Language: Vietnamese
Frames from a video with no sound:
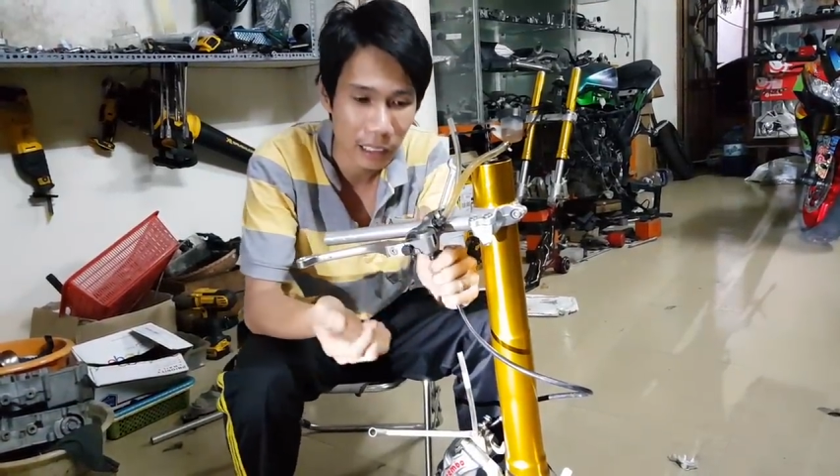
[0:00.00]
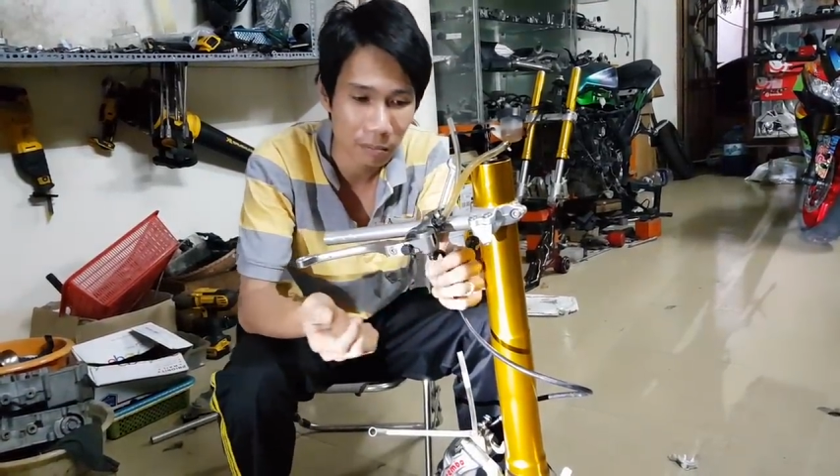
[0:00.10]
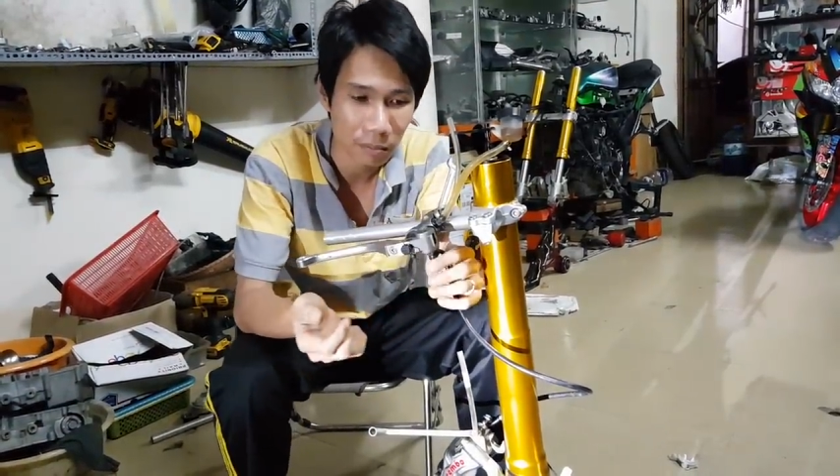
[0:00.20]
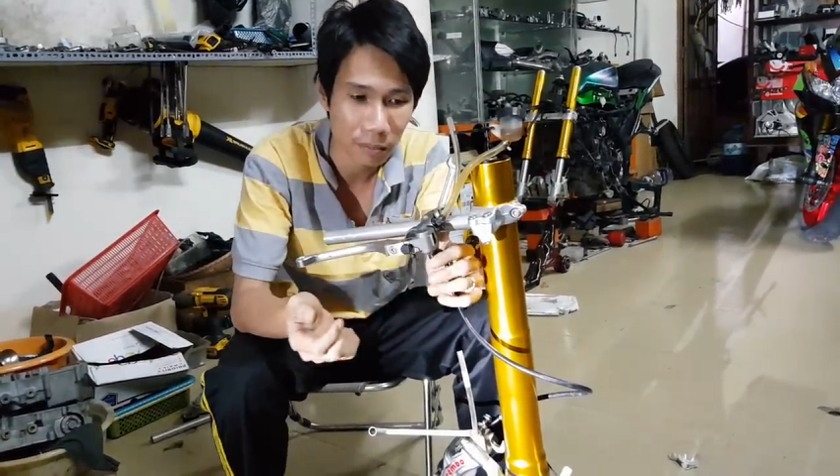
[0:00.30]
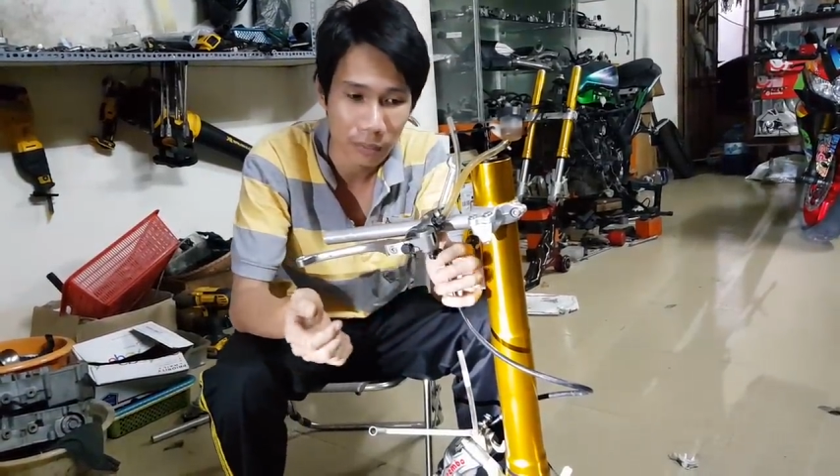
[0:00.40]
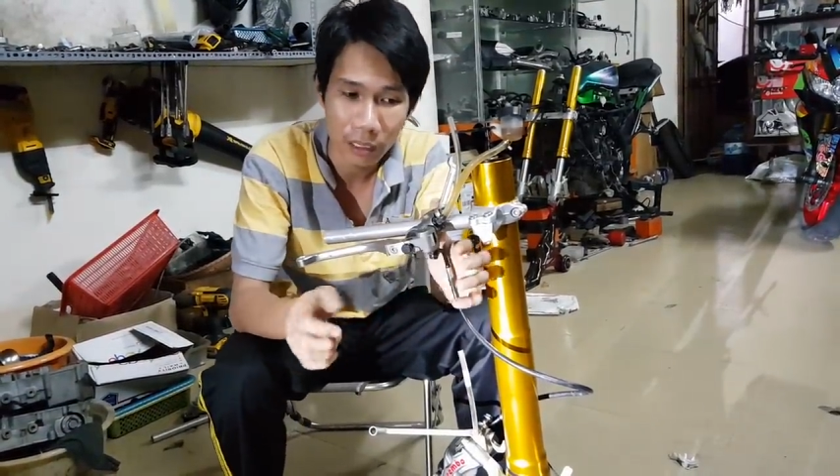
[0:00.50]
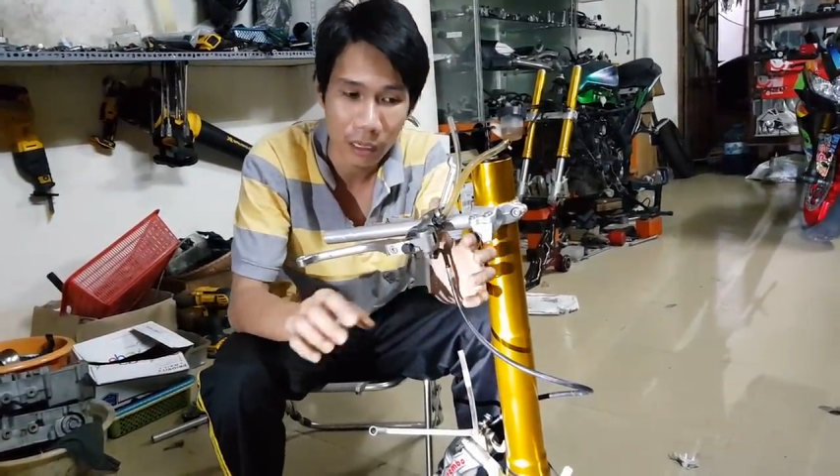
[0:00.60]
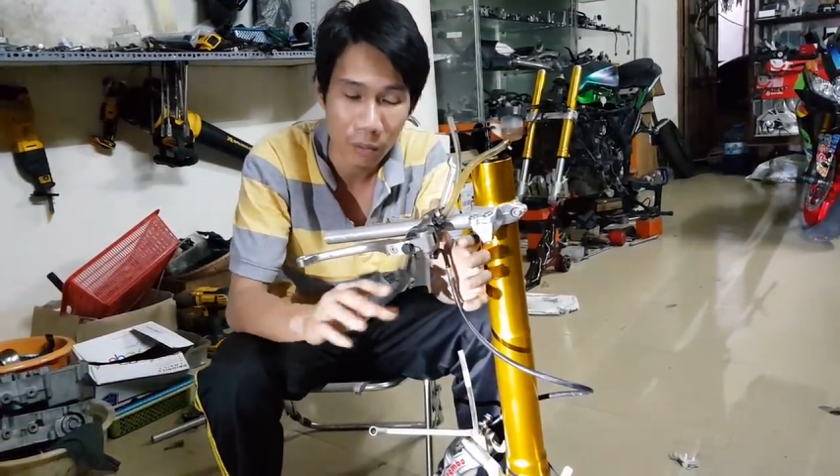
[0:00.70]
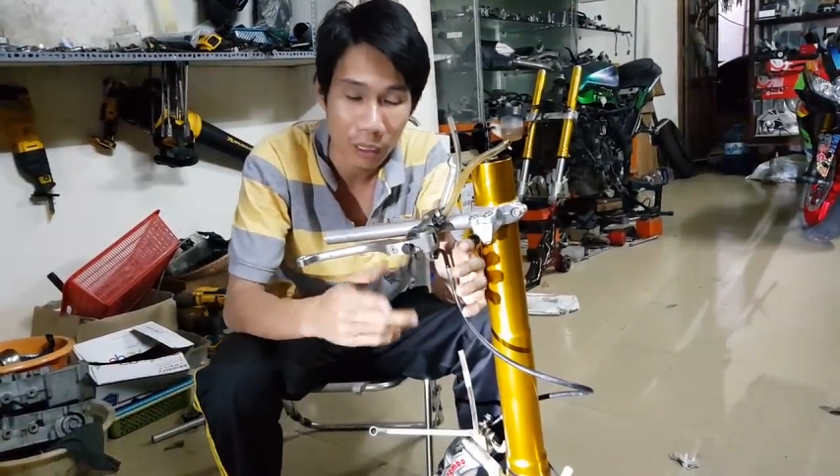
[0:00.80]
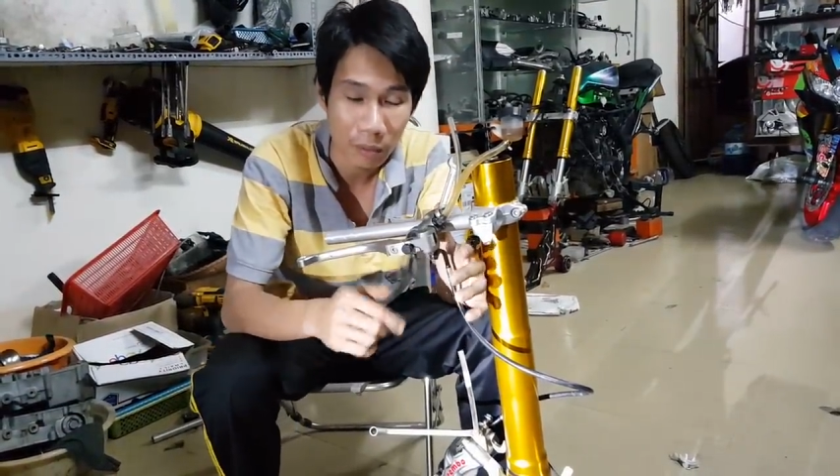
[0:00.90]
cùm nó
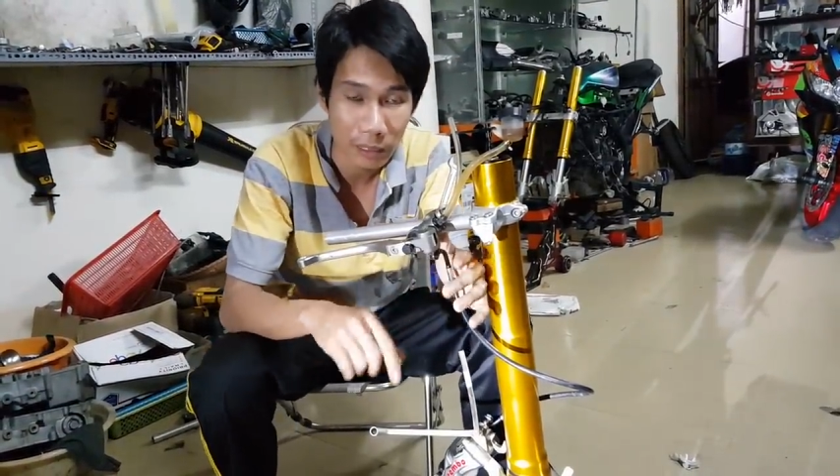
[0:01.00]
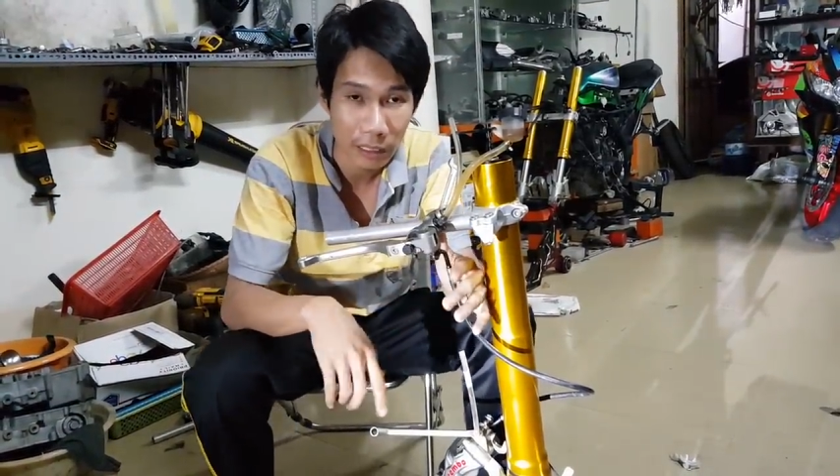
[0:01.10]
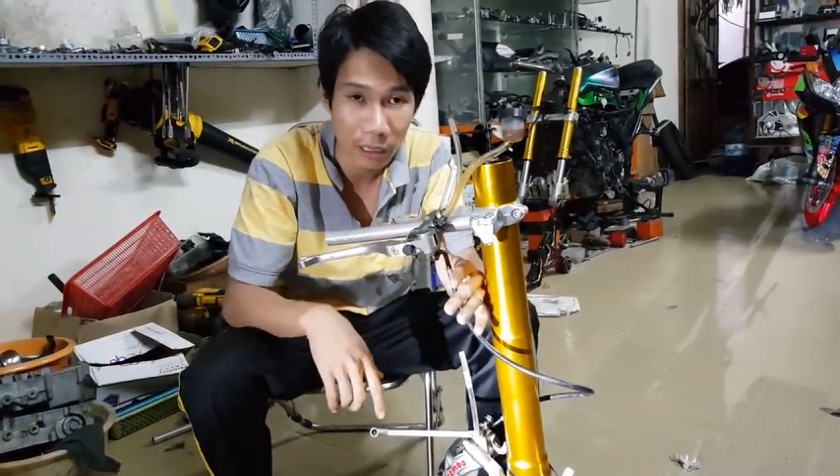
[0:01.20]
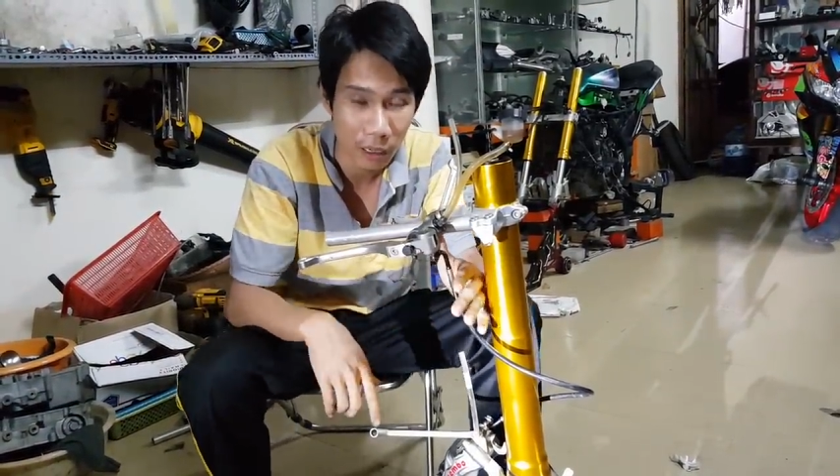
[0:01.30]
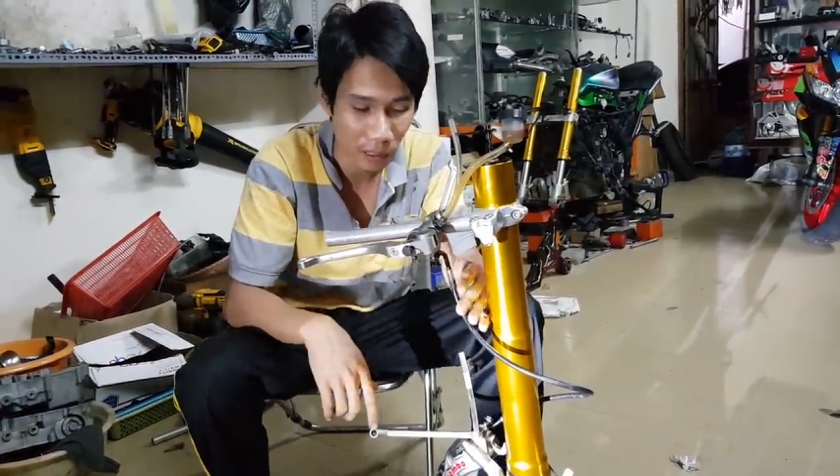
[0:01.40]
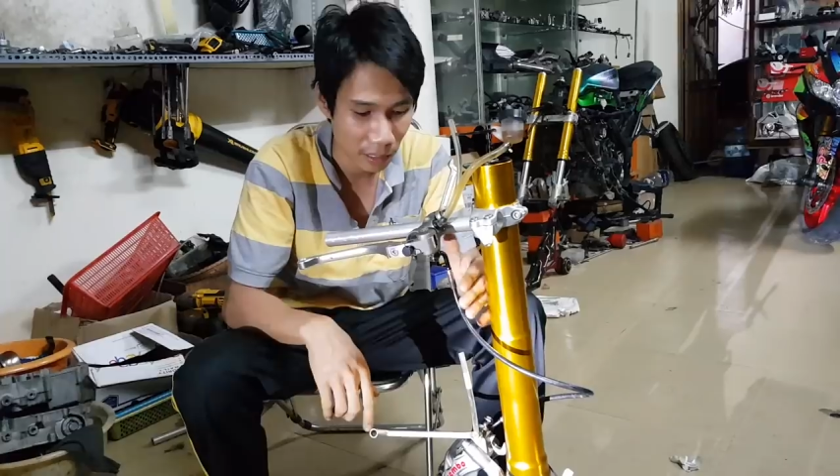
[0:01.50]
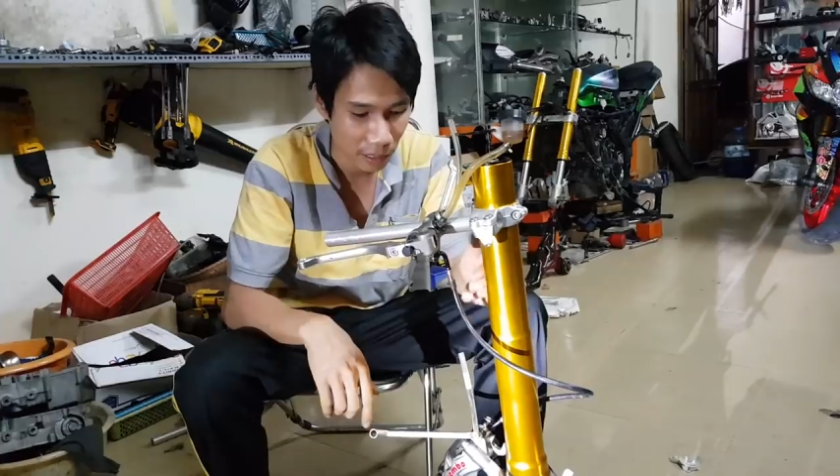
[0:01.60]
không có ốc xả gió